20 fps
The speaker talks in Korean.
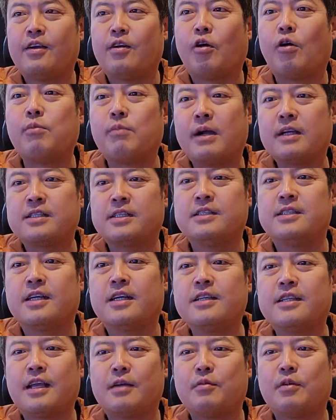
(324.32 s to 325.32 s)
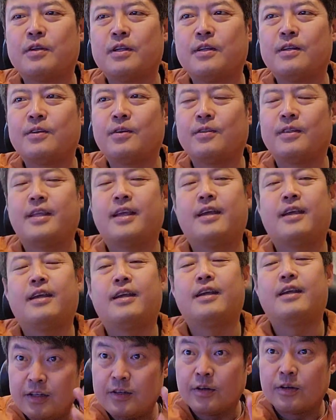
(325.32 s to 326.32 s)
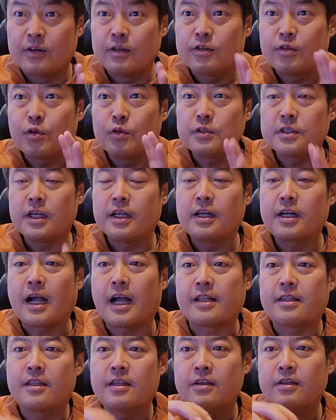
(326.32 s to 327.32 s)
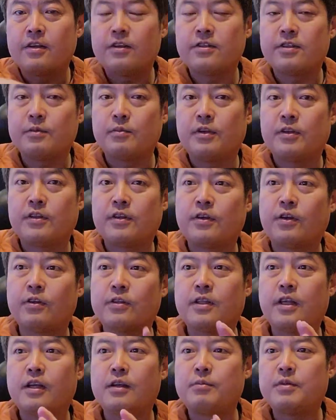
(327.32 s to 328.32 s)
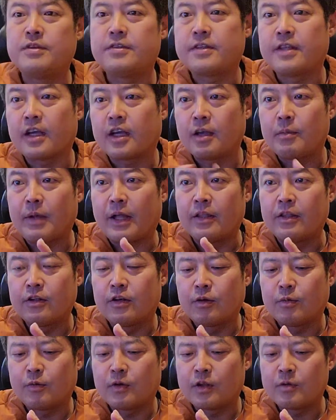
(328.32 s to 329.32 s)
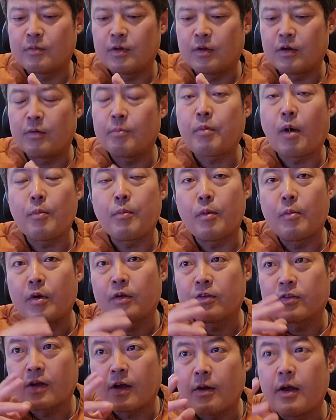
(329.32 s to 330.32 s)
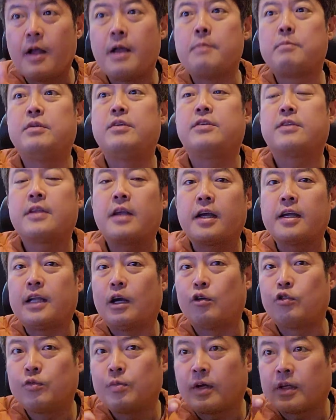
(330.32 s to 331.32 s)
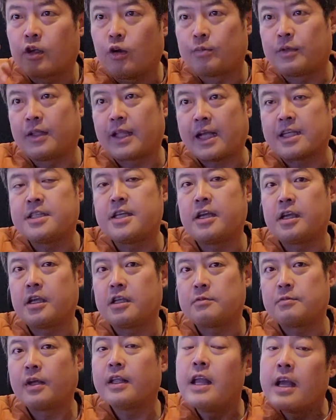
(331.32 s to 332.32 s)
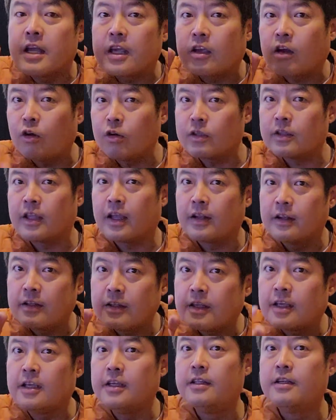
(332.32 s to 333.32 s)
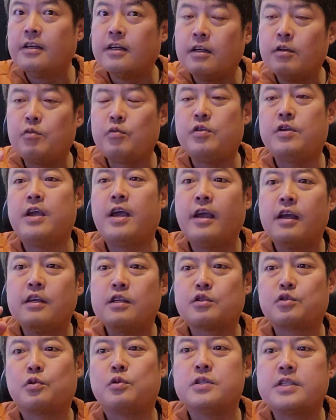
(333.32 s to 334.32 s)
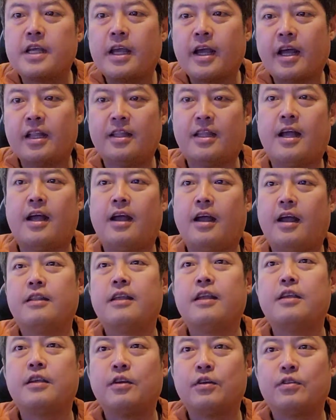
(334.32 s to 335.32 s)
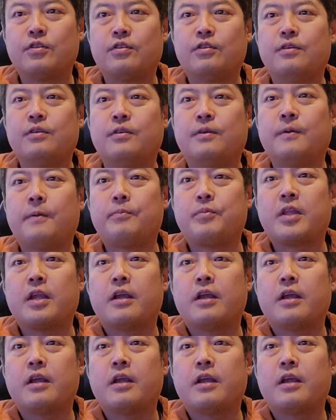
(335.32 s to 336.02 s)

엉망진창이 돼버리는 건데, 이거를 소재를 같은 걸 쓰면서 형태를 비슷하게 만들어 버리면 퍼포먼스가 비슷하게 나올 수밖에 없다. 다시 얘기하지만 형태는 기능을 위해 존재한다. 근데 이것도